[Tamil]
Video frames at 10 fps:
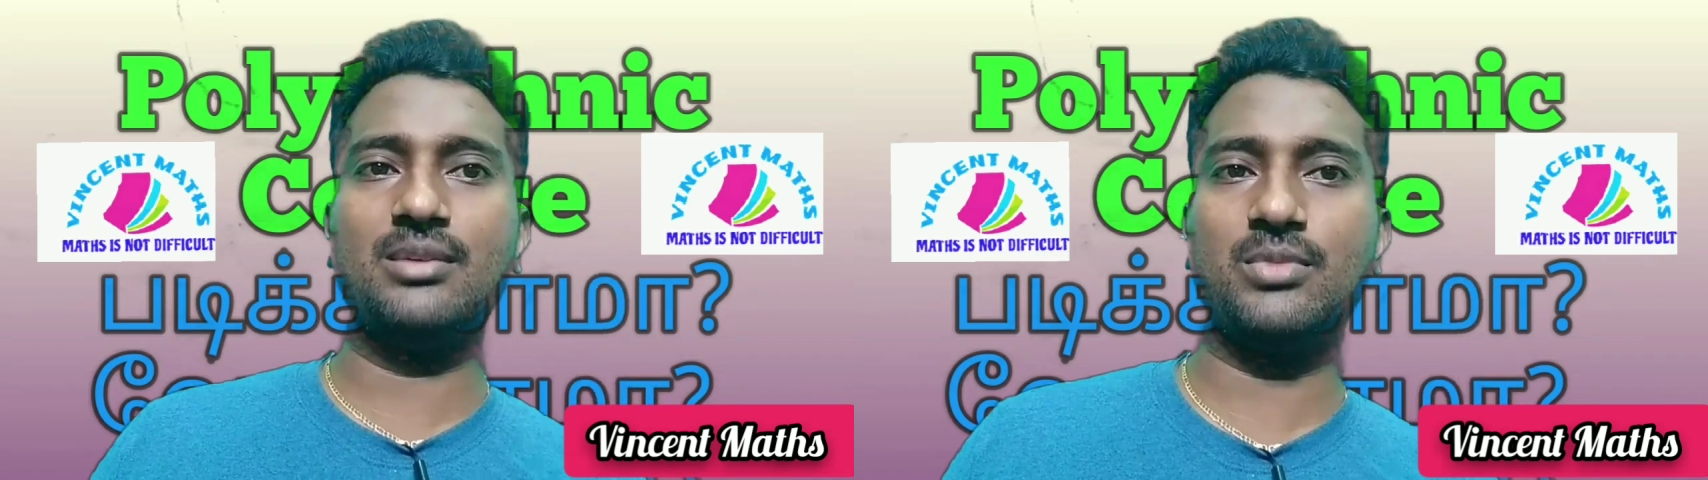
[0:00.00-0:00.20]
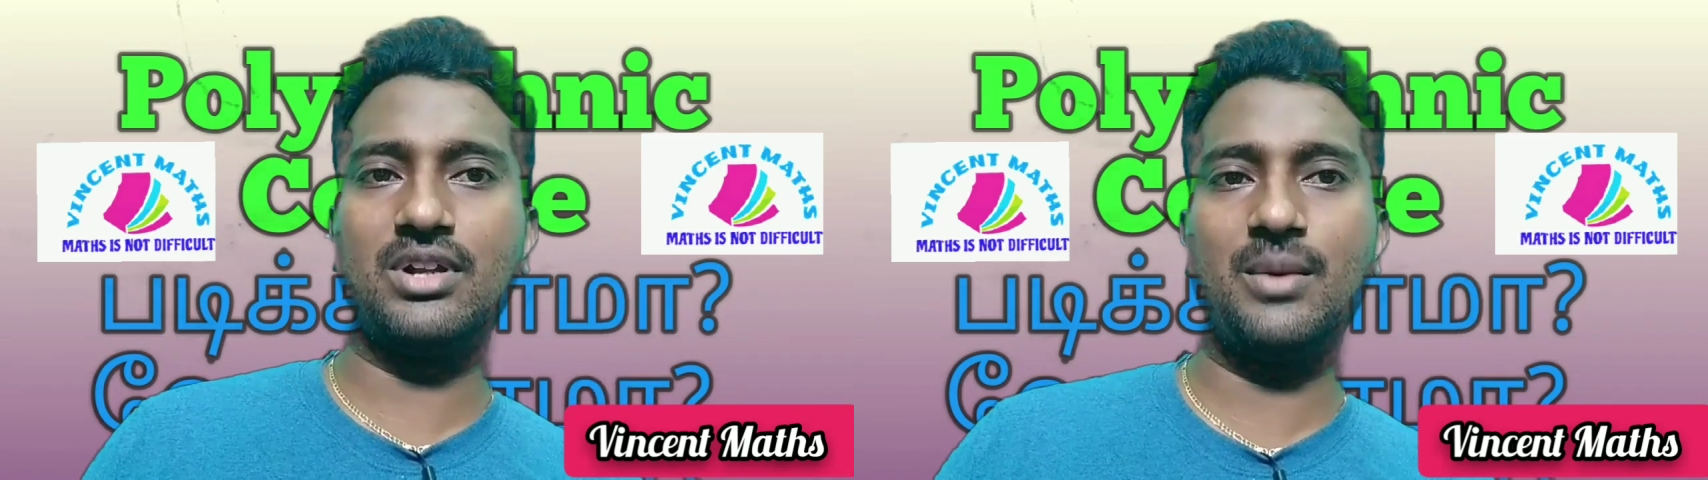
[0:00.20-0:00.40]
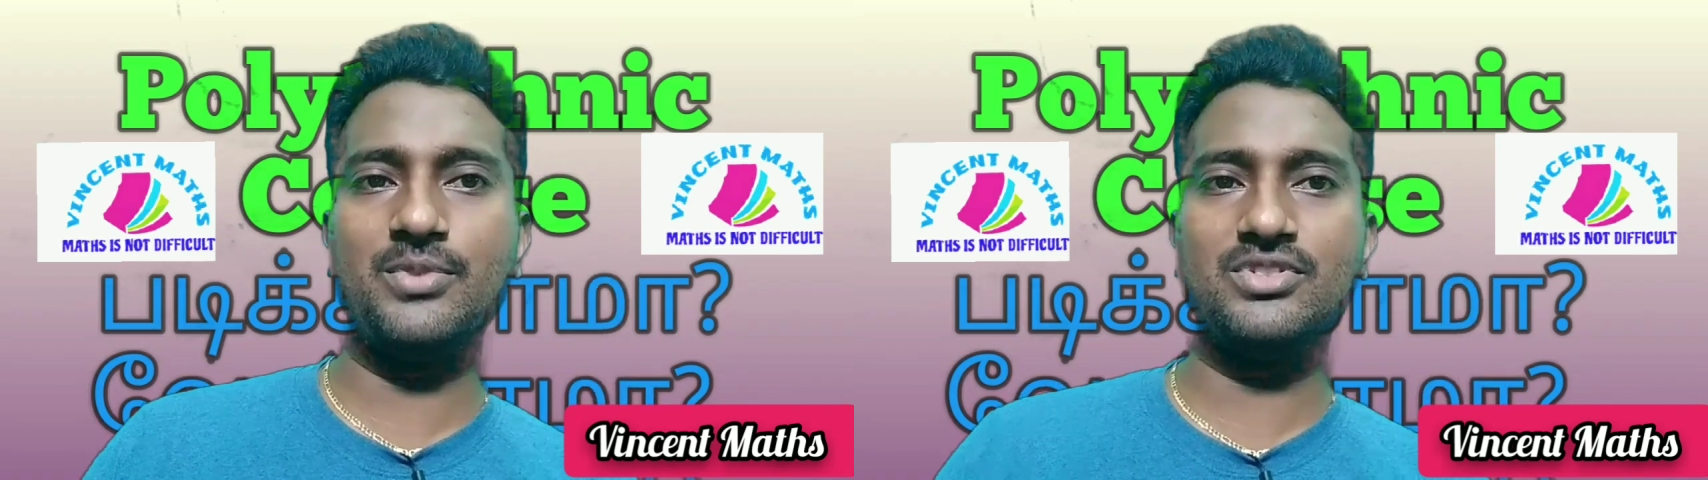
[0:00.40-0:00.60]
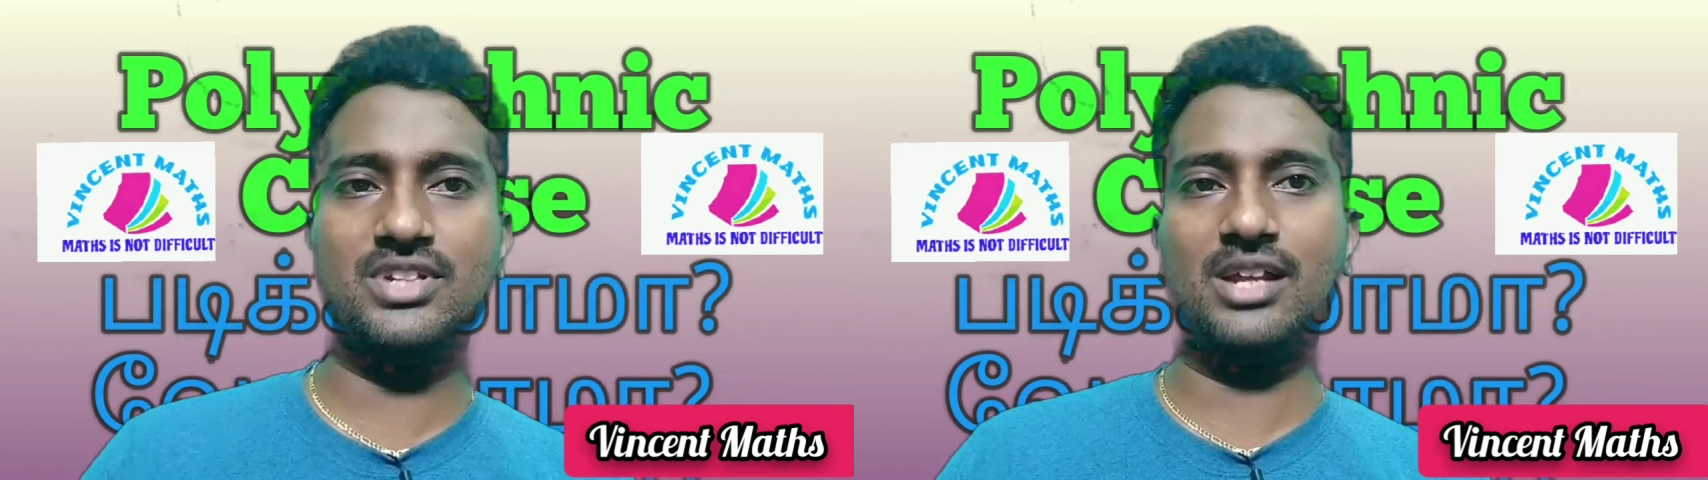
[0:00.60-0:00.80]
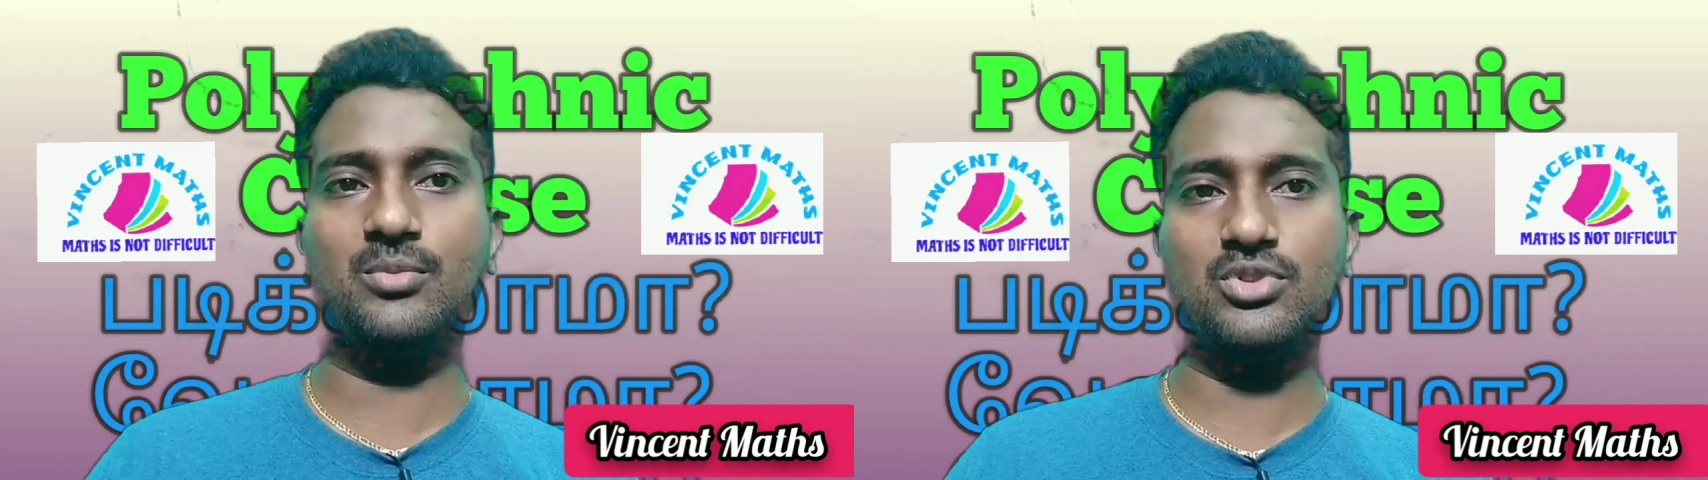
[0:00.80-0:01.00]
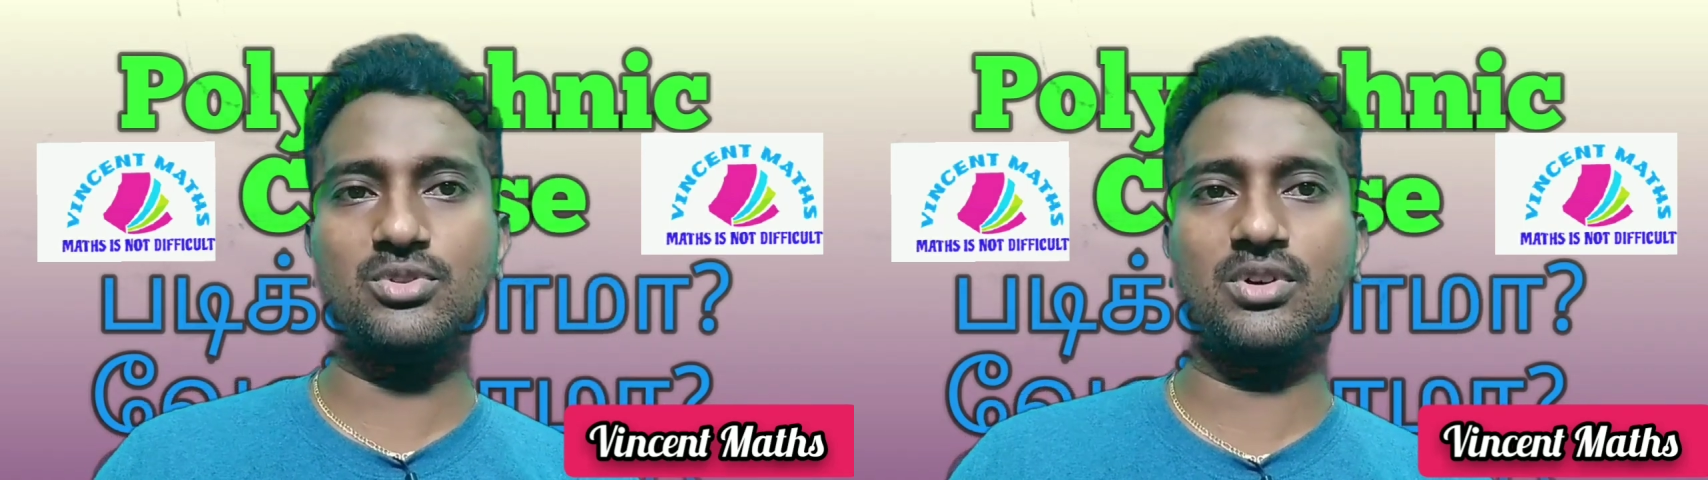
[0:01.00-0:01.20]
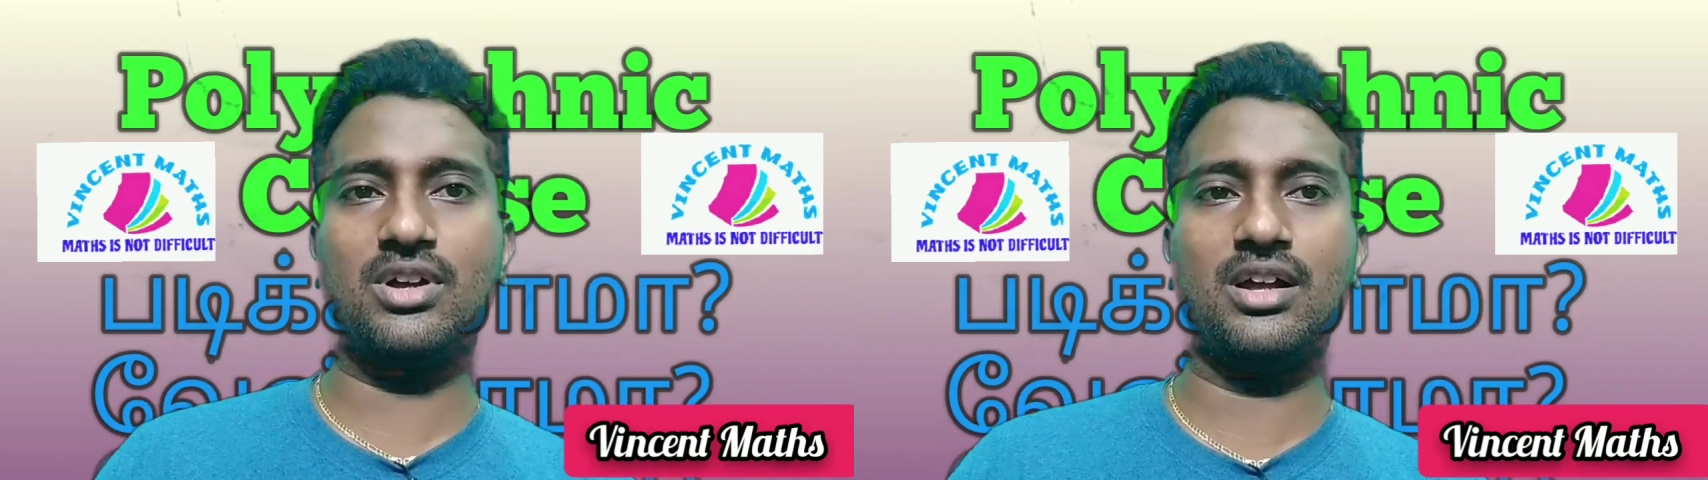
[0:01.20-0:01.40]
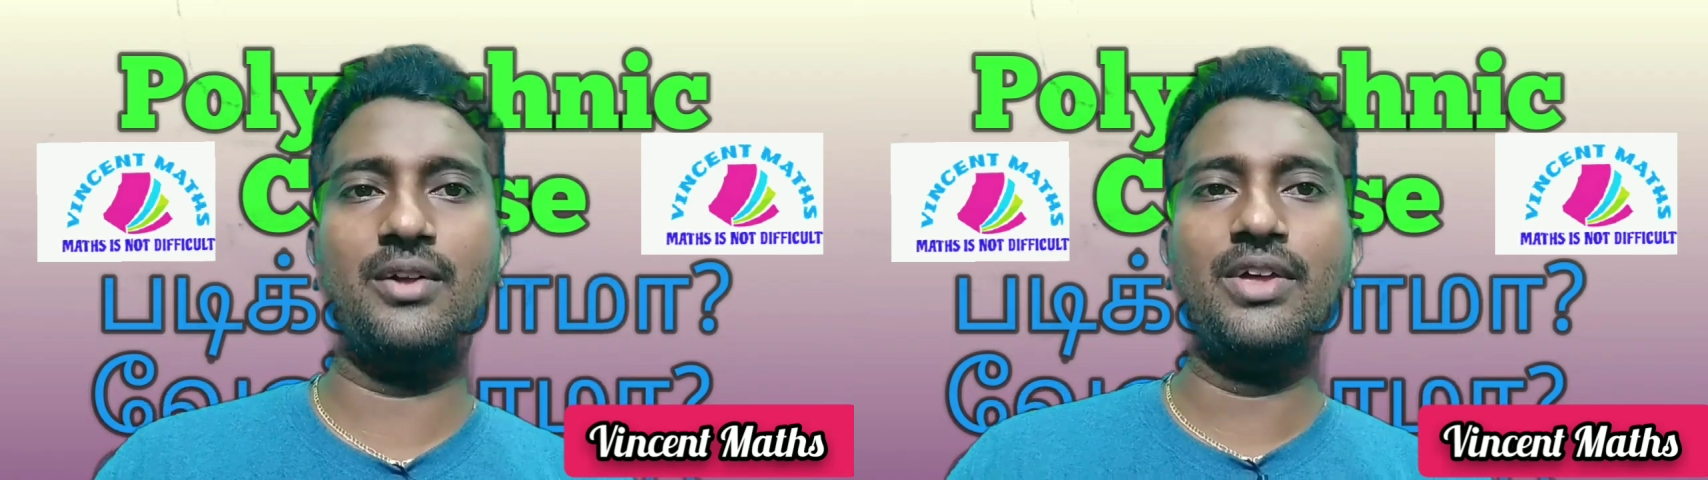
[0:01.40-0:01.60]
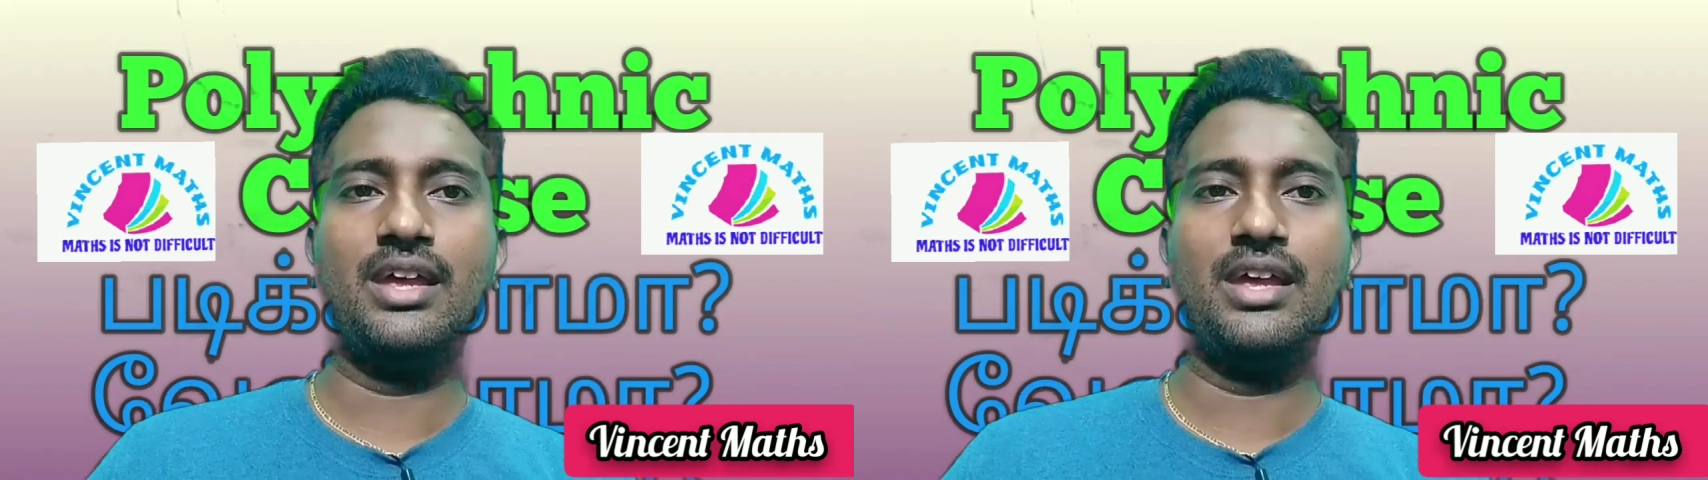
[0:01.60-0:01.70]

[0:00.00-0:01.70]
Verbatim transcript: ஜாயின் பண்ணலாம் இன்ஜினியரிங் முடித்தவங்க